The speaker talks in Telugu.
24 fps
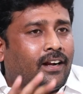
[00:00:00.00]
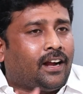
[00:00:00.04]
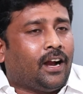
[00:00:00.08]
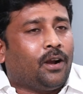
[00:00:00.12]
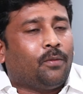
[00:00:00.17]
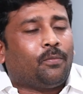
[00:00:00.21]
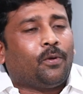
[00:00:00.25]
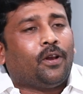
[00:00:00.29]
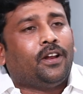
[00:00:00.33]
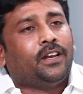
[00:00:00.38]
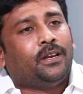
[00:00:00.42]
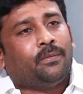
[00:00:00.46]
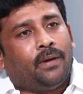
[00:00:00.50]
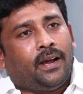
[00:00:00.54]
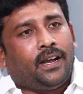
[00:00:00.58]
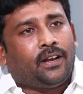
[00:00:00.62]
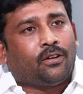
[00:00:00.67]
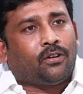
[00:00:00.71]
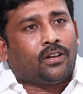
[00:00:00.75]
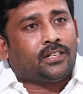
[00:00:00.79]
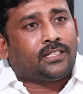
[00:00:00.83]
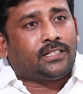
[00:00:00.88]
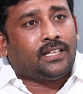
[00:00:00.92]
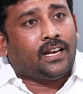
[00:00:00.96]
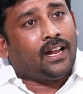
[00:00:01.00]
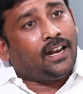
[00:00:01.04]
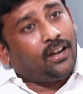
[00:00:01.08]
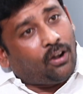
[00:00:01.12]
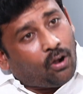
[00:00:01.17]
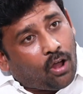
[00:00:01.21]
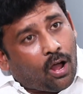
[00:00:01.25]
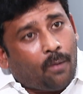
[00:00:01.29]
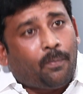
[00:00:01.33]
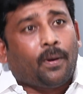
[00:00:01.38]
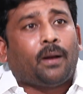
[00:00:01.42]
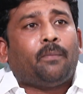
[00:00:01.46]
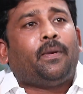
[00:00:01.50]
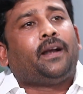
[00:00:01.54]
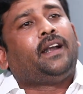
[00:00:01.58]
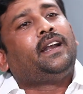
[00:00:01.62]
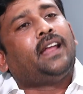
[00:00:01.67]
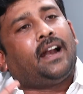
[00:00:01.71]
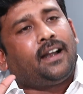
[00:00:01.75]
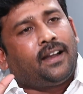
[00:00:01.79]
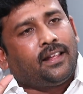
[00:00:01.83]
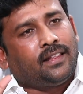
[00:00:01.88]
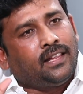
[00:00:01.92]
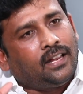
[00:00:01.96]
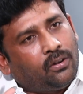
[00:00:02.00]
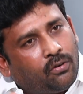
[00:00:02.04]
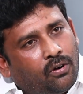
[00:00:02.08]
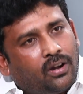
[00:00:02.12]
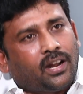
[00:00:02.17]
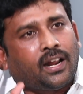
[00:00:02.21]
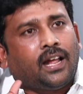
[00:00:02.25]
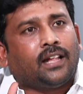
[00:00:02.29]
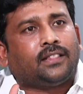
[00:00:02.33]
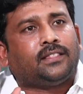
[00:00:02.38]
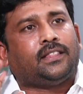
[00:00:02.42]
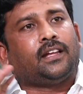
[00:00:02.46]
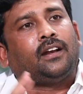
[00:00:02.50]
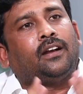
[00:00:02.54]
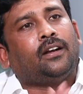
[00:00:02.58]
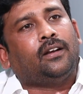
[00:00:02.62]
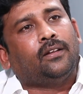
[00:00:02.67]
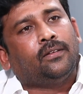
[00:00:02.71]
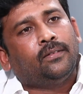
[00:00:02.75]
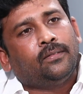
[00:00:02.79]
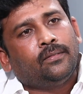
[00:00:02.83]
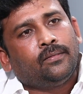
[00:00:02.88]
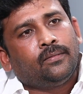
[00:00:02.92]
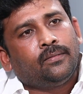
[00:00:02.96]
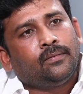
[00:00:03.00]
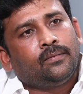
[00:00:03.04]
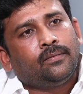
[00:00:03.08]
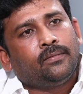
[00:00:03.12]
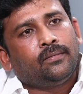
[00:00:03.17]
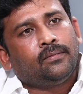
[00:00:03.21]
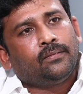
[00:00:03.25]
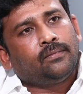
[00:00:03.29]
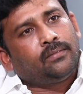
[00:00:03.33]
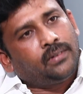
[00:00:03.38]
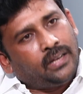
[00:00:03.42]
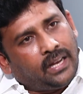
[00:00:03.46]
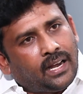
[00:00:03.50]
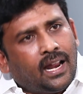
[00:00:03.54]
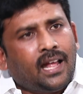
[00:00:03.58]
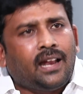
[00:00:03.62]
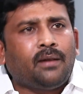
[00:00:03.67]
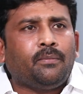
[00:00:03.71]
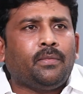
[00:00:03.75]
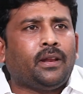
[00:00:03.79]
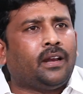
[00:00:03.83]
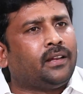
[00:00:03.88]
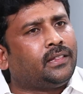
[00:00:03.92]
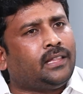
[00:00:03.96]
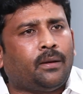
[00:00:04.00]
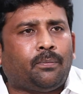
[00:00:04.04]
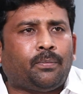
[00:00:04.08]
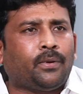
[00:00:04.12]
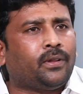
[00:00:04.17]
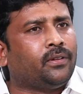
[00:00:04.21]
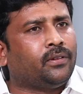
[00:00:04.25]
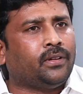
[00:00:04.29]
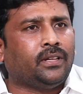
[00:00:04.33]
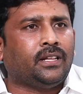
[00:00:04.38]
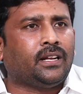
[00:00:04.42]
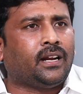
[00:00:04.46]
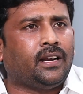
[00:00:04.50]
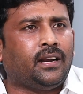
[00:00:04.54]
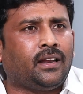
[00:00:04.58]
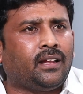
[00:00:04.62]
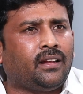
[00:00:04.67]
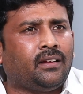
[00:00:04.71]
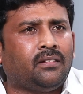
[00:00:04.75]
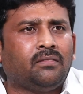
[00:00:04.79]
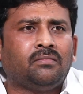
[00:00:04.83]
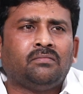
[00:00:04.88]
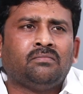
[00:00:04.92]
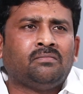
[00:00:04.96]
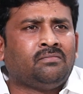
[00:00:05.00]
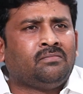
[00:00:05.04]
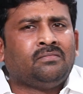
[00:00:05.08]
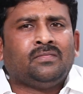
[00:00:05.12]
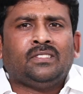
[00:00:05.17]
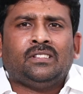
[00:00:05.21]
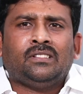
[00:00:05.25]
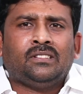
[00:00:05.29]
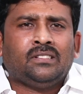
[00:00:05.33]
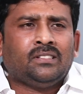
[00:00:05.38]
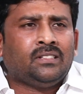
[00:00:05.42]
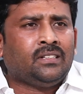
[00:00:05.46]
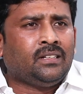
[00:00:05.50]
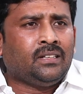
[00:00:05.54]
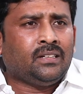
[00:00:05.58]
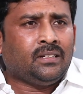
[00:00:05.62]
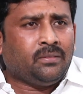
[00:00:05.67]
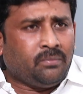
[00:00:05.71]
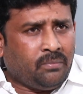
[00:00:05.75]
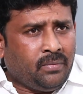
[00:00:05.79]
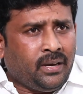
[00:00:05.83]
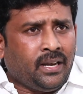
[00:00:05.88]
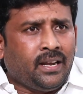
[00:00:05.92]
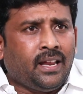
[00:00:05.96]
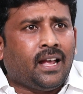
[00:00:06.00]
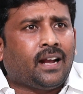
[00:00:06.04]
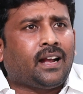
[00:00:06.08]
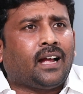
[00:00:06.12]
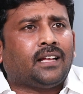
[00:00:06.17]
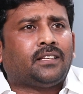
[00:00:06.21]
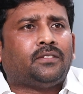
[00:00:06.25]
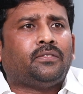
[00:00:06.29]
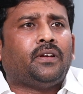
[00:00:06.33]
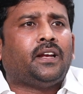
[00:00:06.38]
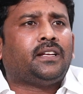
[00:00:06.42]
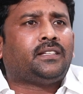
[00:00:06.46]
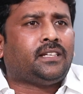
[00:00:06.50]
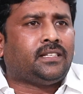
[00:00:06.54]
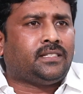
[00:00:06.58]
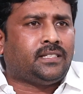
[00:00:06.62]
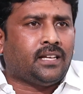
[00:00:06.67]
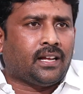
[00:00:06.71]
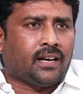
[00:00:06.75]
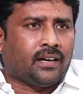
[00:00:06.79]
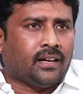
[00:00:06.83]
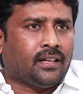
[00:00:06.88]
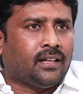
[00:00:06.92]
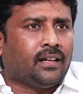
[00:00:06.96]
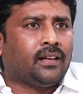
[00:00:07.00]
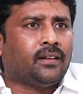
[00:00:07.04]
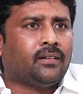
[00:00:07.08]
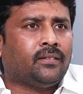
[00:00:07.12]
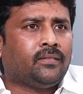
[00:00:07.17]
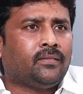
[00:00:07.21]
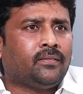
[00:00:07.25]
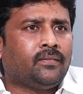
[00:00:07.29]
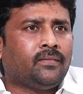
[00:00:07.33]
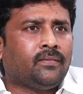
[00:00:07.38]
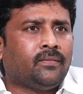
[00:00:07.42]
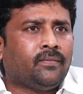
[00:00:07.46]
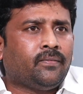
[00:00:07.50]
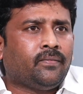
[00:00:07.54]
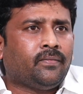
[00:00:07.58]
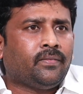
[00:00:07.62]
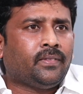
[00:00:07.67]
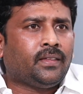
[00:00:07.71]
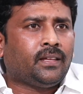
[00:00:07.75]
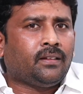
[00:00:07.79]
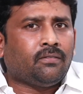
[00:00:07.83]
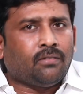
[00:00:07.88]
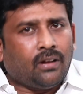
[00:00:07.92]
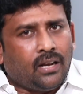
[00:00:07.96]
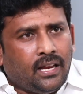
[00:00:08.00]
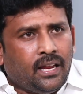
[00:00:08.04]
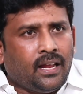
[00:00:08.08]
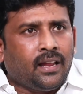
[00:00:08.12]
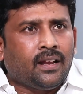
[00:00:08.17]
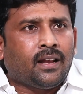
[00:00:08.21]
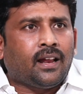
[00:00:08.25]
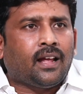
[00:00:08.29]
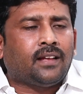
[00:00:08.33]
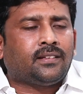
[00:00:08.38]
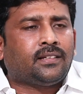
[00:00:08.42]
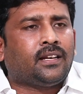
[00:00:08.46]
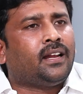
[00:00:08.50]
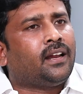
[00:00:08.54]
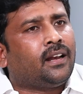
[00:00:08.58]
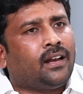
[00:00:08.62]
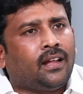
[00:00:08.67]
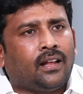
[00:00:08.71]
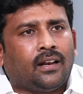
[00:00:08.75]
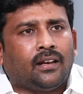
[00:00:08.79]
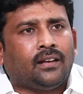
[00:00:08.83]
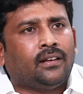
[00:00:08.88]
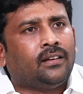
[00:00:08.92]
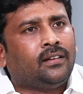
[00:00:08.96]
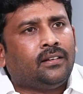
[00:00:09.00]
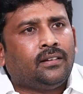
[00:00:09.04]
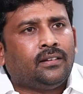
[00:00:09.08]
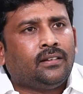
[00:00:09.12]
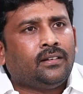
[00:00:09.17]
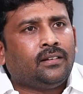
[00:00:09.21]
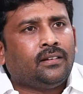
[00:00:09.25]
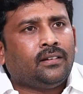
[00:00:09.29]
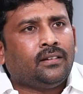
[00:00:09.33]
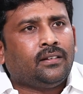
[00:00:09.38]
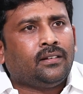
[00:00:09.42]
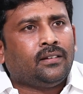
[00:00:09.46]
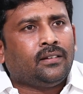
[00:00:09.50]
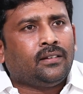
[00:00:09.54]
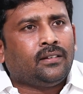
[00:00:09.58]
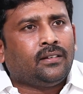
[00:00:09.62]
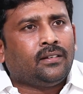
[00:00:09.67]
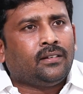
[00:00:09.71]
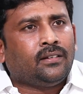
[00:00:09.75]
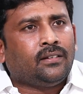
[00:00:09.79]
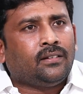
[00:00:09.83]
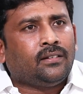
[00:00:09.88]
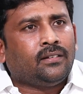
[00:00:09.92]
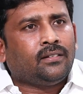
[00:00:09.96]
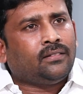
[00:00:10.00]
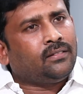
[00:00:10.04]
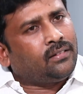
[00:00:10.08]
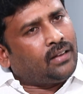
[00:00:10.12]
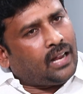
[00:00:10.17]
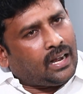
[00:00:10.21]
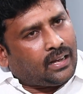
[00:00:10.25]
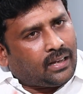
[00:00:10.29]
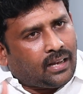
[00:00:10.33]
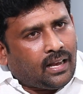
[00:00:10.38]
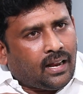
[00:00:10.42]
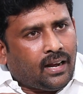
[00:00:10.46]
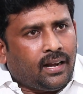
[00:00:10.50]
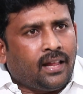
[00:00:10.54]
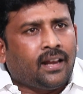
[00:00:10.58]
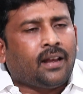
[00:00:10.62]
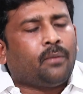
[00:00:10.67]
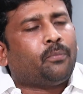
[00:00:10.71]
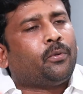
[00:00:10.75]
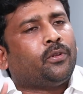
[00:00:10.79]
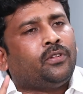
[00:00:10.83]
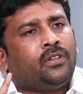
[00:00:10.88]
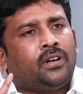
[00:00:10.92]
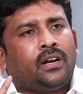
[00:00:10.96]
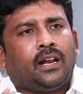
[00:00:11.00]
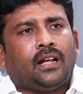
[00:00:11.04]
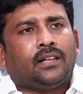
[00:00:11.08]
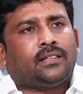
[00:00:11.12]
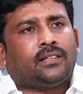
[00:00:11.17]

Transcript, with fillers: కడుపులో నుంచి బయటకు వస్తానని లోపల బిడ్డ అంటుందని కూడా రాస్తారు వాళ్ళు వినాలి మీద తప్పదు ఎందుకంటే మీడియాకి ఆ స్వేచ్ఛ ఇచ్చారు కదా వాళ్ళు ఏం రాసినా వినాలి అట్లానే రేపొద్దున